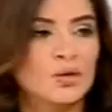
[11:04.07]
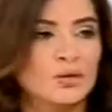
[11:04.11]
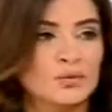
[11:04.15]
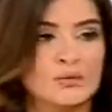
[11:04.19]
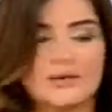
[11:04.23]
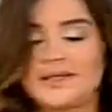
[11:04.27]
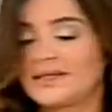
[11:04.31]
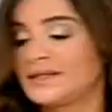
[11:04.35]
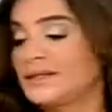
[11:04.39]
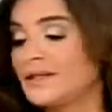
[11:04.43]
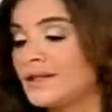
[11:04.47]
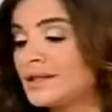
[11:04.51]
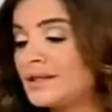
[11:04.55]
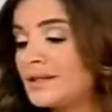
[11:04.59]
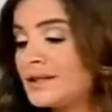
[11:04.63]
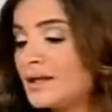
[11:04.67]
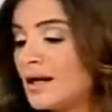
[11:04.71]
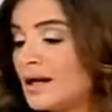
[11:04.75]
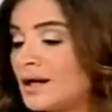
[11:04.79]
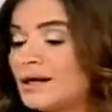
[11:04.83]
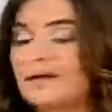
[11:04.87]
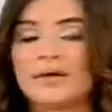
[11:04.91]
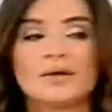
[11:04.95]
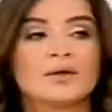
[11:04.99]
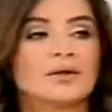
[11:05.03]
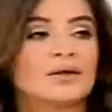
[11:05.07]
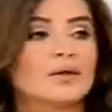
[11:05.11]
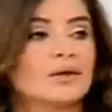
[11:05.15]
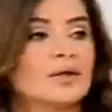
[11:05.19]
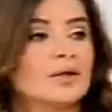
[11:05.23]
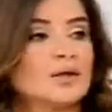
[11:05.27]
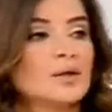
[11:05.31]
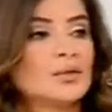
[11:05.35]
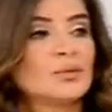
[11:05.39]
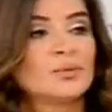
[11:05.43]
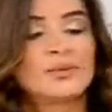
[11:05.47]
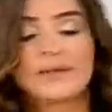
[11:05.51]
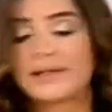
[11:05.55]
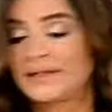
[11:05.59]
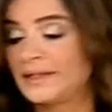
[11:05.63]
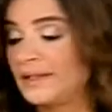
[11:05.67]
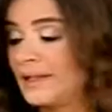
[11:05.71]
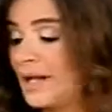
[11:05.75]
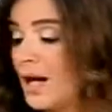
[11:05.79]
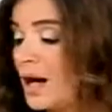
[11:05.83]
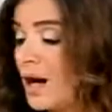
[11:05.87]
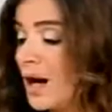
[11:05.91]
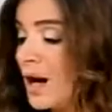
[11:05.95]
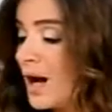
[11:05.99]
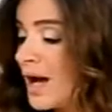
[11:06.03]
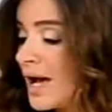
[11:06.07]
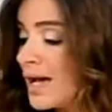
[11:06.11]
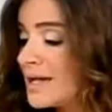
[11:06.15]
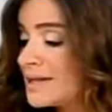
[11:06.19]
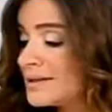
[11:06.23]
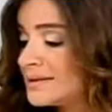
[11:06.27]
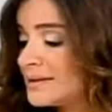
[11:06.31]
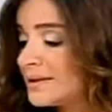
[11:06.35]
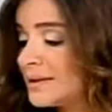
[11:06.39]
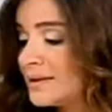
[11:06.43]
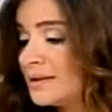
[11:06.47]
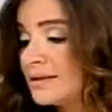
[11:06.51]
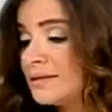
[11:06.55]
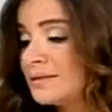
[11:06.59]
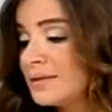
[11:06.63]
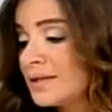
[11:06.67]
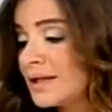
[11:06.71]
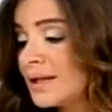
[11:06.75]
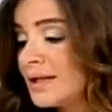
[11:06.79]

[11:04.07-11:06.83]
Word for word: وايدينا هونيك شو سعرها والريحه هيدي